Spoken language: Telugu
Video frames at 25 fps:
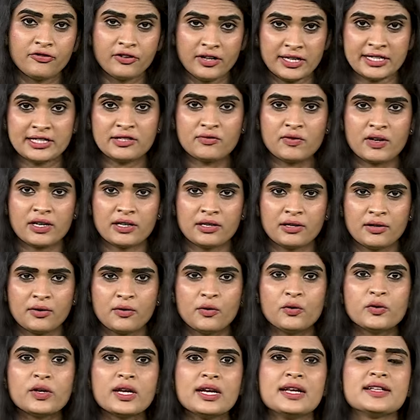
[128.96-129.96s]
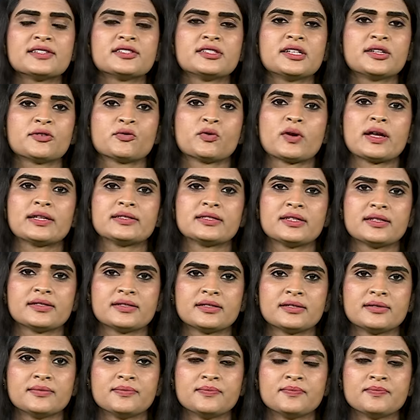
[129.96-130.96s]
ఫస్ట్ వన్ రియల్ ఎస్టేట్ క్రైసిస్
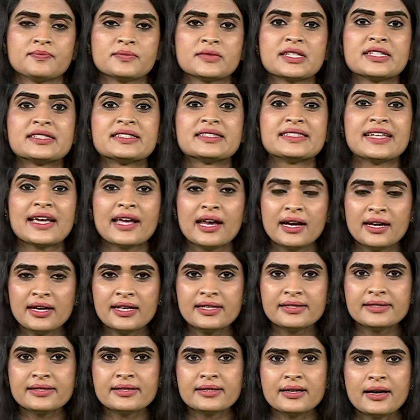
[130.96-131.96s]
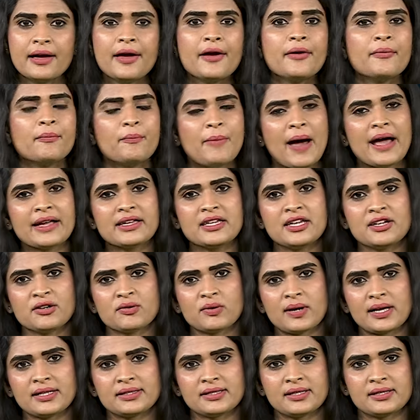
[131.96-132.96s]
ద సెకండ్ ఈజ్ బ్యాంకింగ్
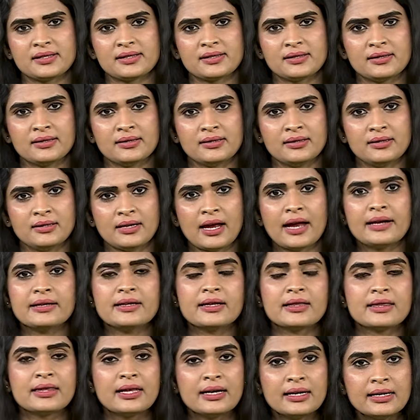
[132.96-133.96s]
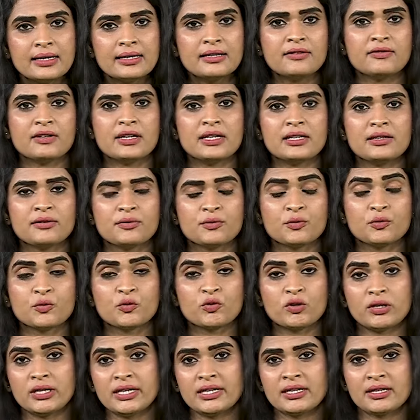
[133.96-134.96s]
క్రైసిస్ అండ్ ద థర్డ్ వన్
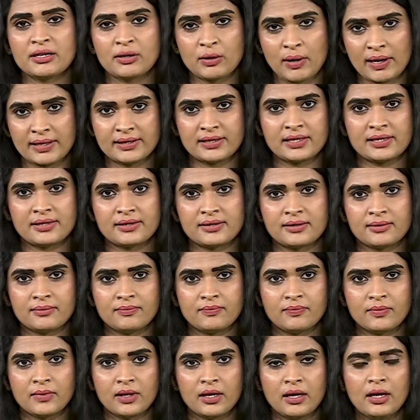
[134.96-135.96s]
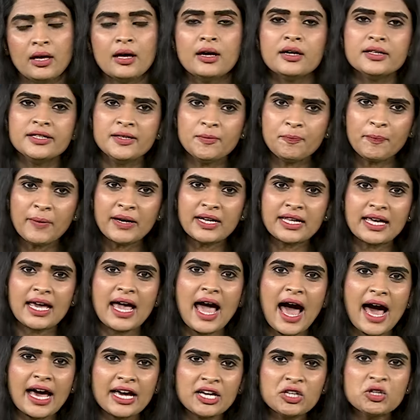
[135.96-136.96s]
క్రెడిట్ క్రైసిస్ ఇప్పటికే
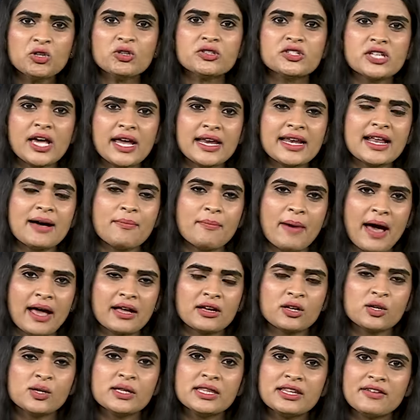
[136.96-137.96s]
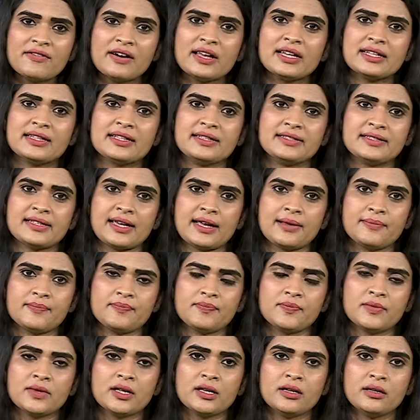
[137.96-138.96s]
ఐదు చైనా బ్యాంకులు దివాలా తీశాయి
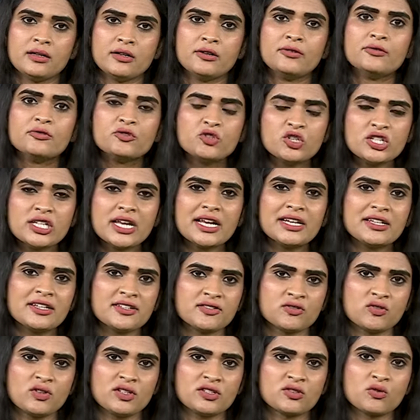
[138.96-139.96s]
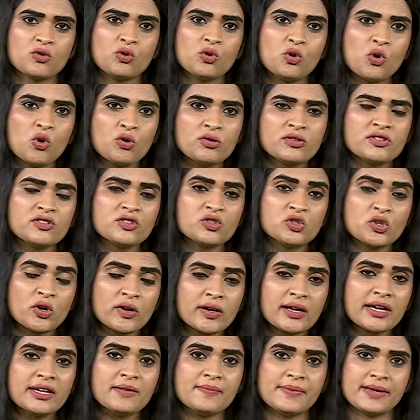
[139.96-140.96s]
చిన్న ఇండస్ట్రీస్కు లోన్స్
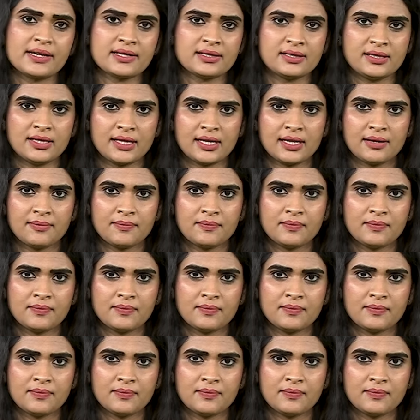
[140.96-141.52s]
దొరకని పరిస్థితి